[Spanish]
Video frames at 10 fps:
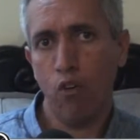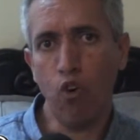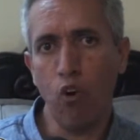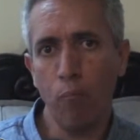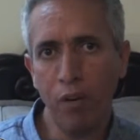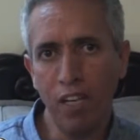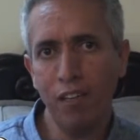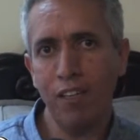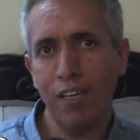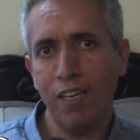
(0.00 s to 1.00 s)

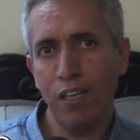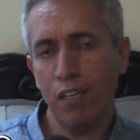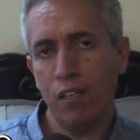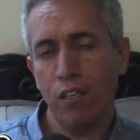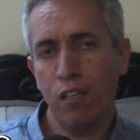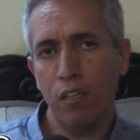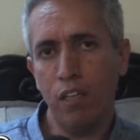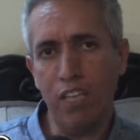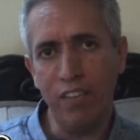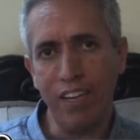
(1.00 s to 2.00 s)
comprende
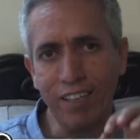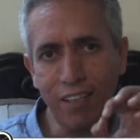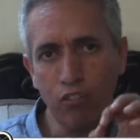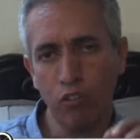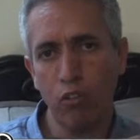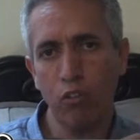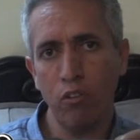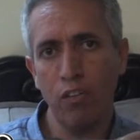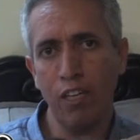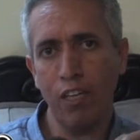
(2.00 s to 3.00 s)
y da
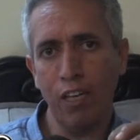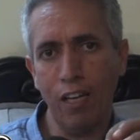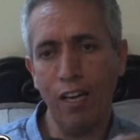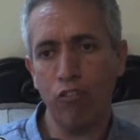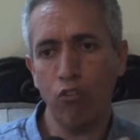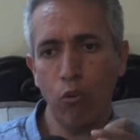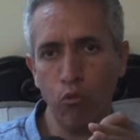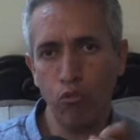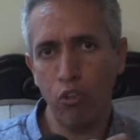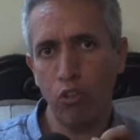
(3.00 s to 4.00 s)
razón de que la
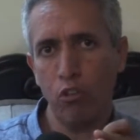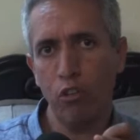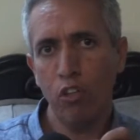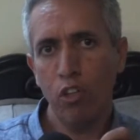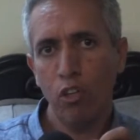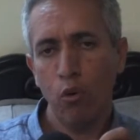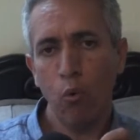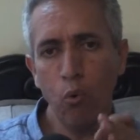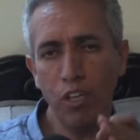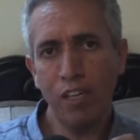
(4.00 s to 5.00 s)
solución
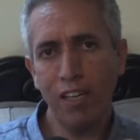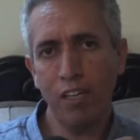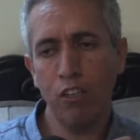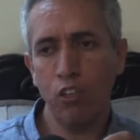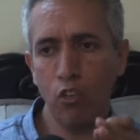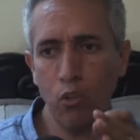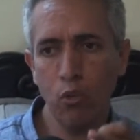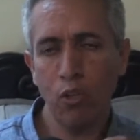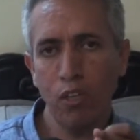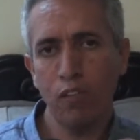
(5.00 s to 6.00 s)
única
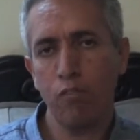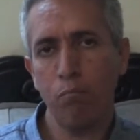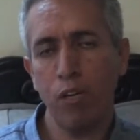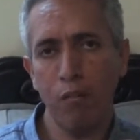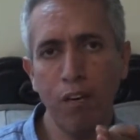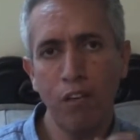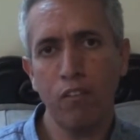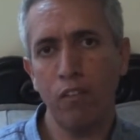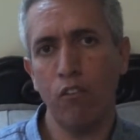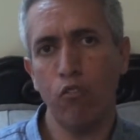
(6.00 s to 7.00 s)
no es
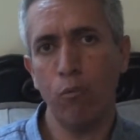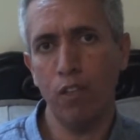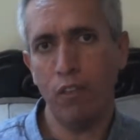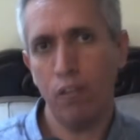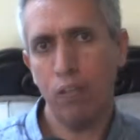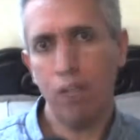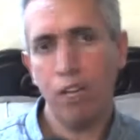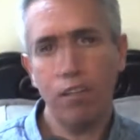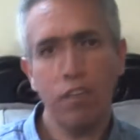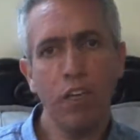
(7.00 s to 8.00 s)
privarse de su vida,
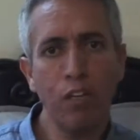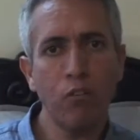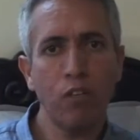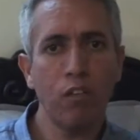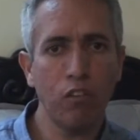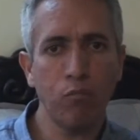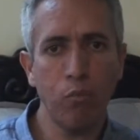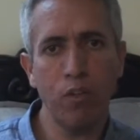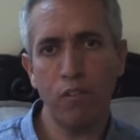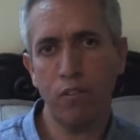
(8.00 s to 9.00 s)
hay otras
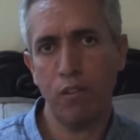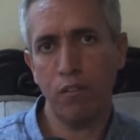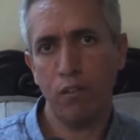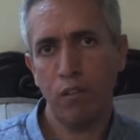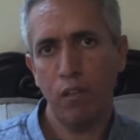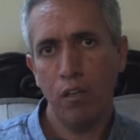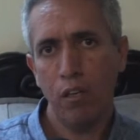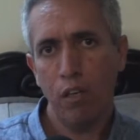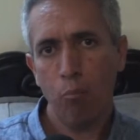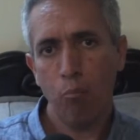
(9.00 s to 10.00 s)
respuestas
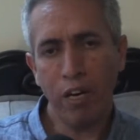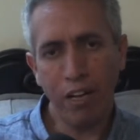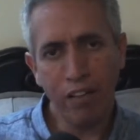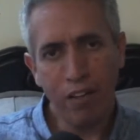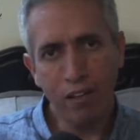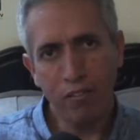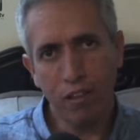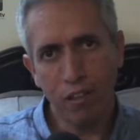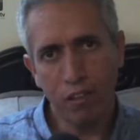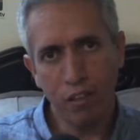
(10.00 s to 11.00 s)
para dar
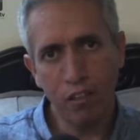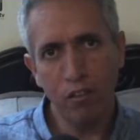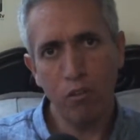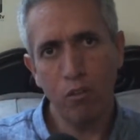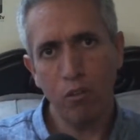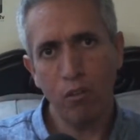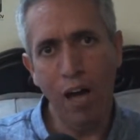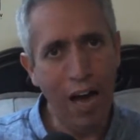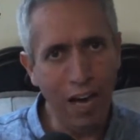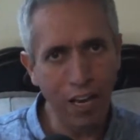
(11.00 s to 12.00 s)
sentido
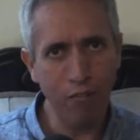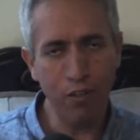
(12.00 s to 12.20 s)
a la